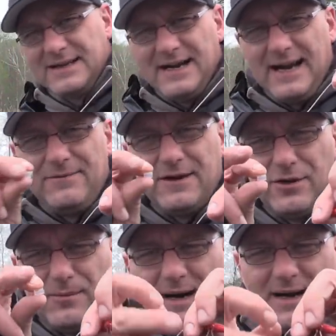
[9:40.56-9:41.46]
ihr hier einfach
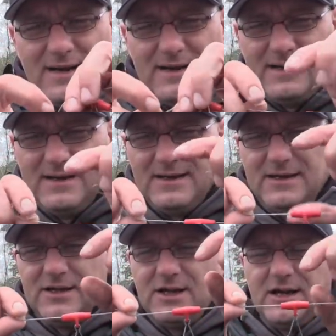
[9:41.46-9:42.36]
nochmal
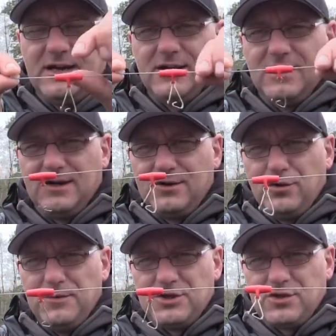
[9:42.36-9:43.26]
einen
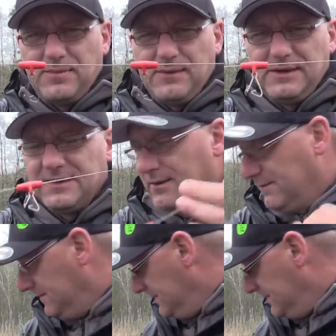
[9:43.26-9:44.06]
Gummistopper mit drauf.